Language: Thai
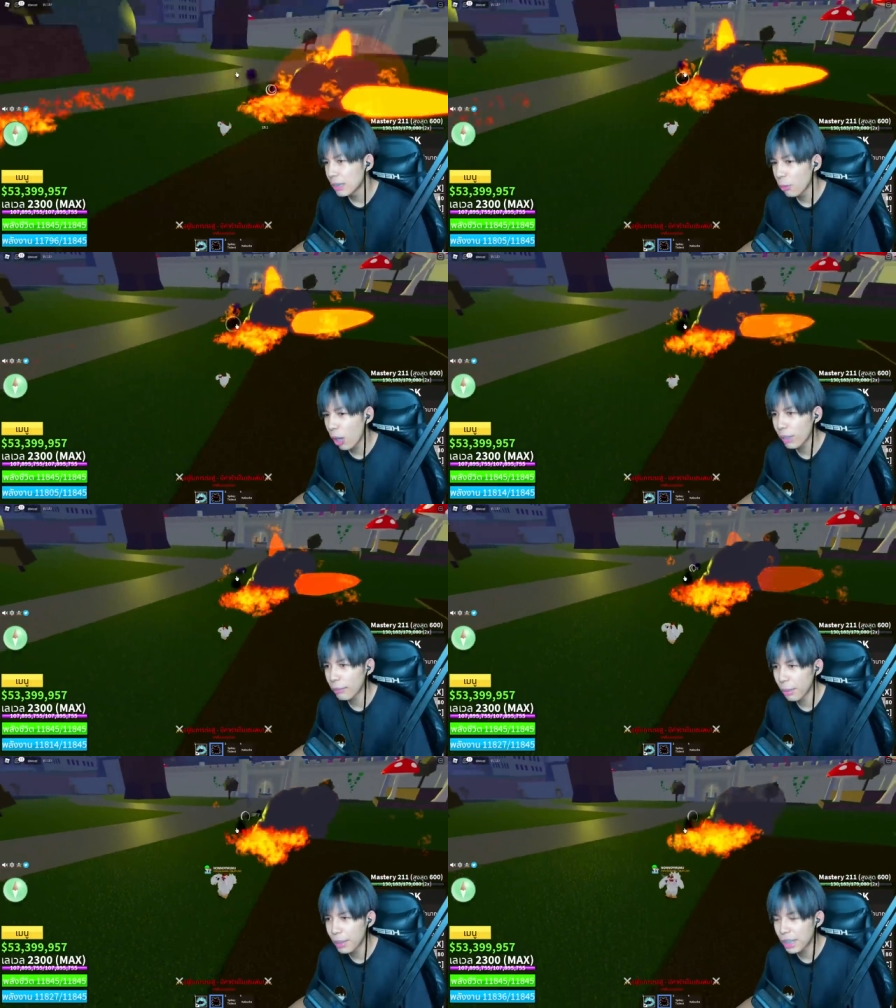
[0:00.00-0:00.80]
ดคำหยาบ
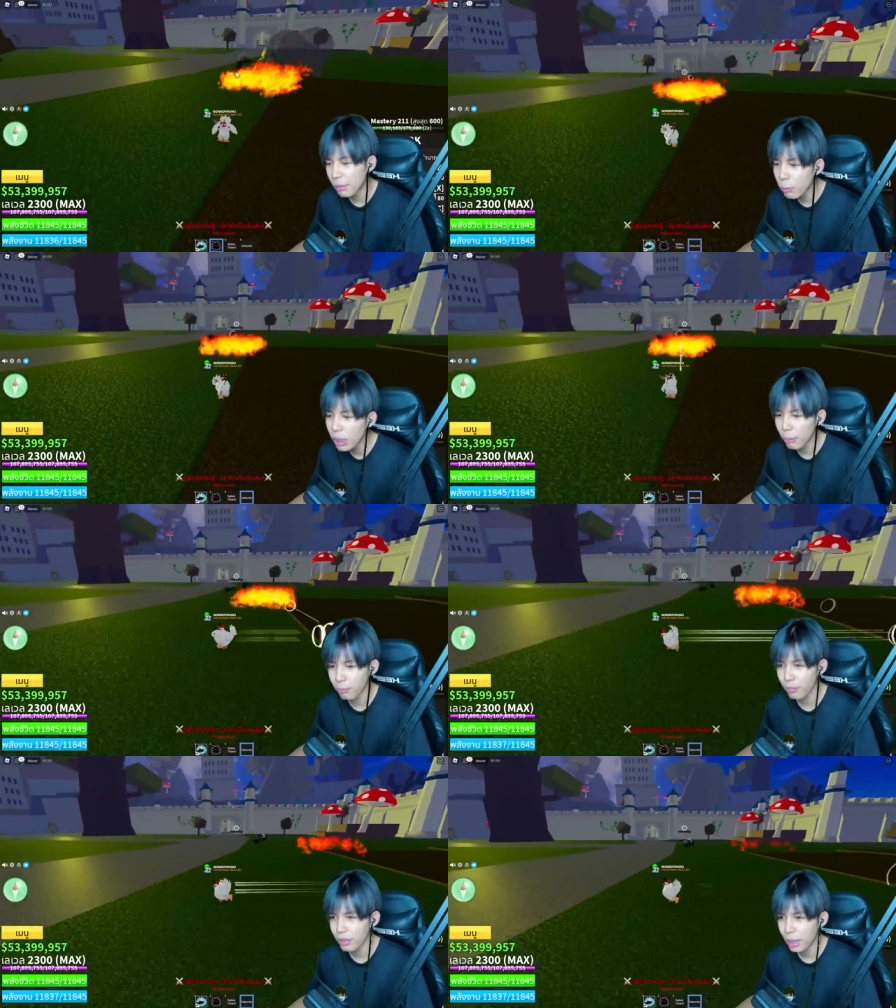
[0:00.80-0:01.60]
เนี่ยพี่จะไม่พูดกับ
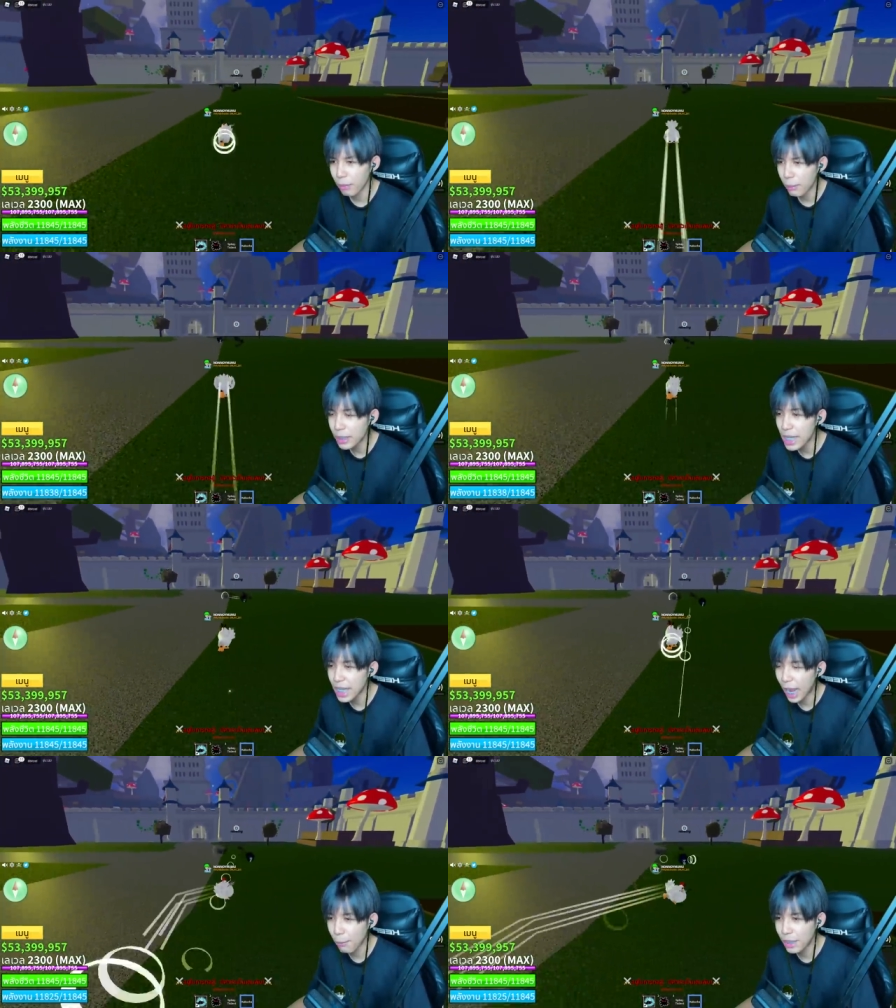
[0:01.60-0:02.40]
กับ FC
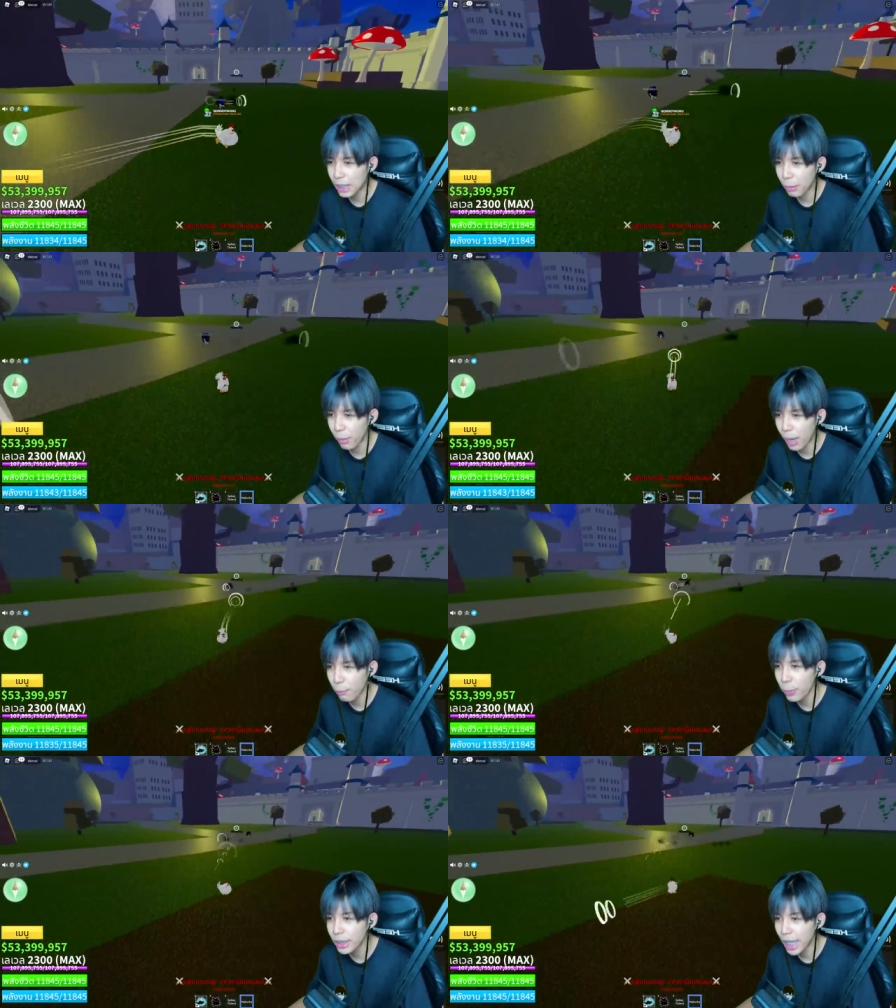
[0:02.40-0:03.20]
นะครับพี่จะแบบว่า
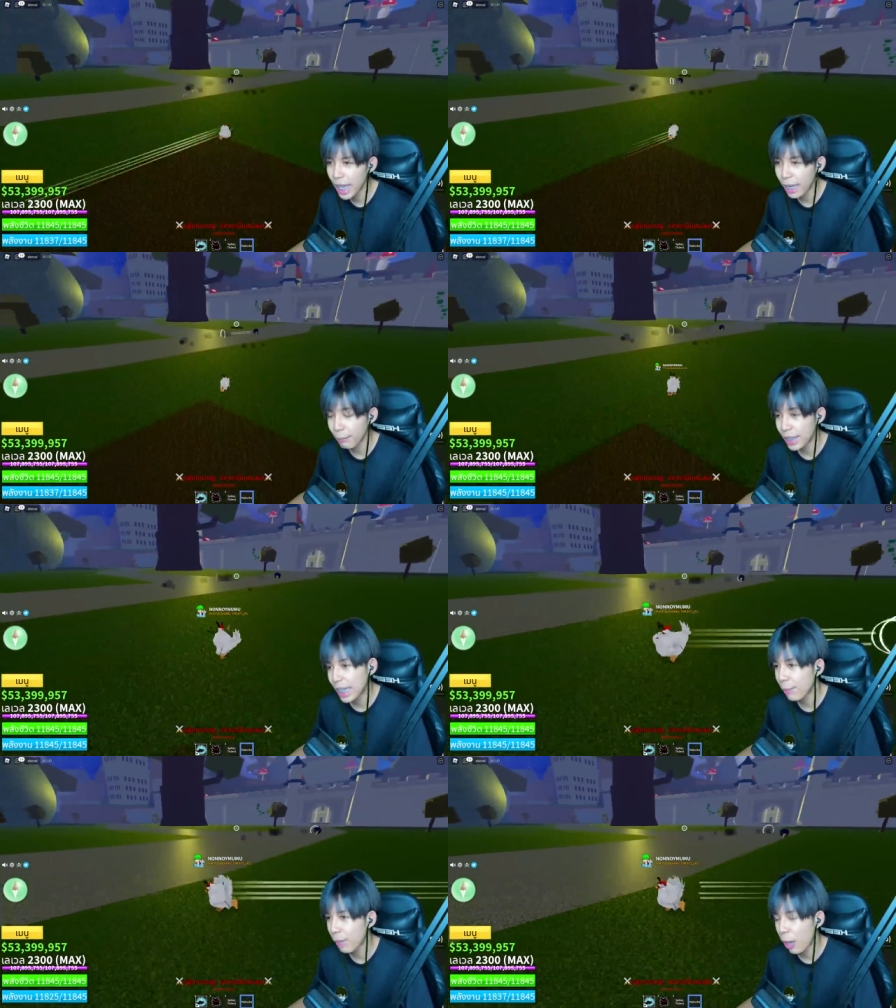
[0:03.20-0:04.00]
พูดแค่กับในเก
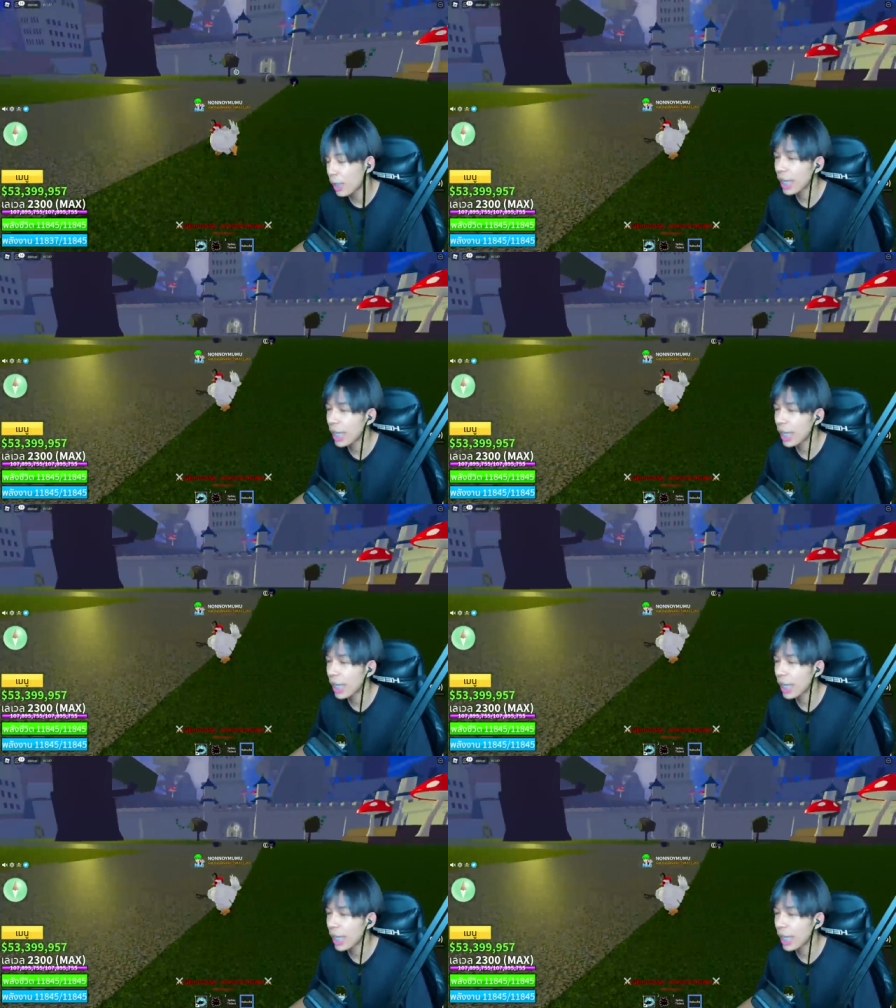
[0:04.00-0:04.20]
มเอาง่า